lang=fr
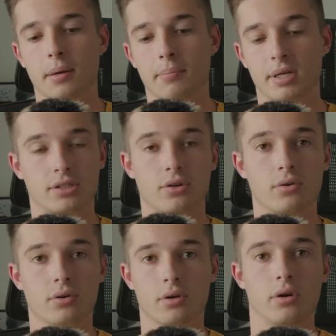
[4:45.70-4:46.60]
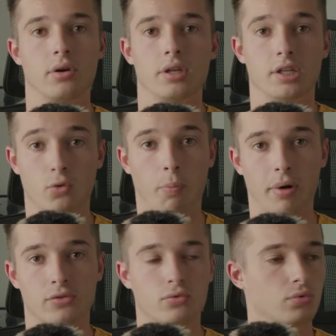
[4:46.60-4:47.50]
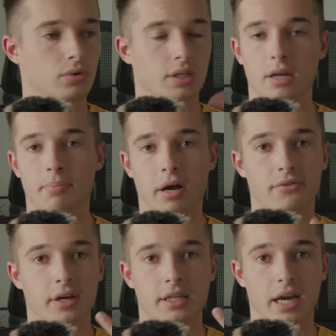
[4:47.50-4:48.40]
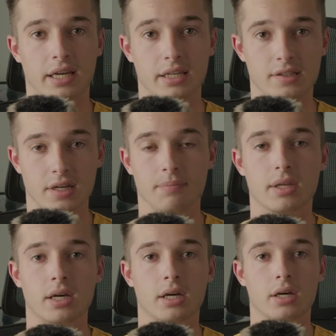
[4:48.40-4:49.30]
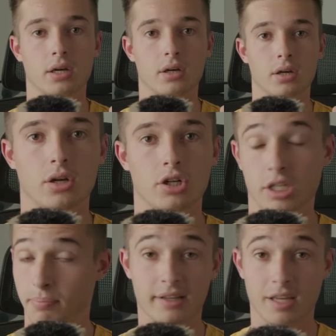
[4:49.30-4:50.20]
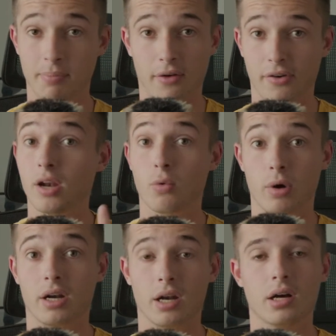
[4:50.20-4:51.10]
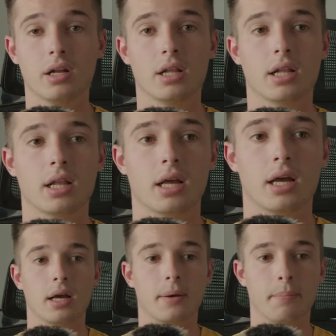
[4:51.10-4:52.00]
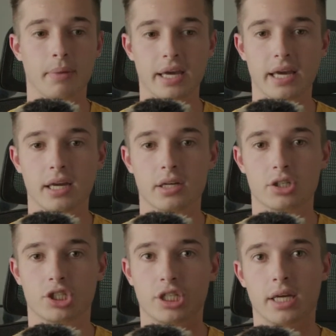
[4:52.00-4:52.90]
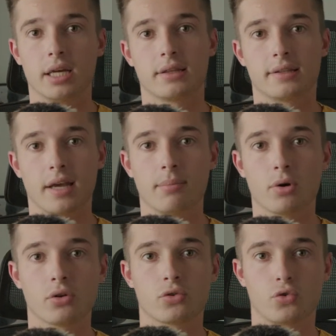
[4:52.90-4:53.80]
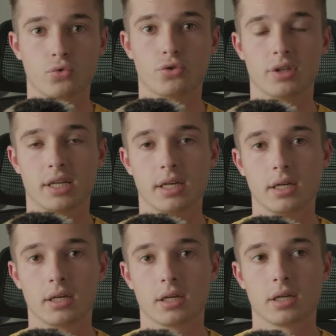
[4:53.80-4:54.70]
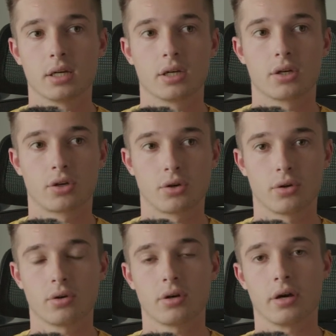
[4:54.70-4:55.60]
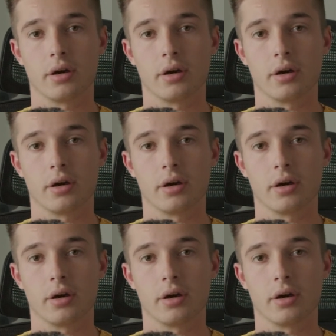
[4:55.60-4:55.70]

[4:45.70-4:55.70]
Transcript: parce que il court partout, il est parfait, il y a rien à dire. J'ai pas été parfait loin de là, mais j'ai tellement tout donné que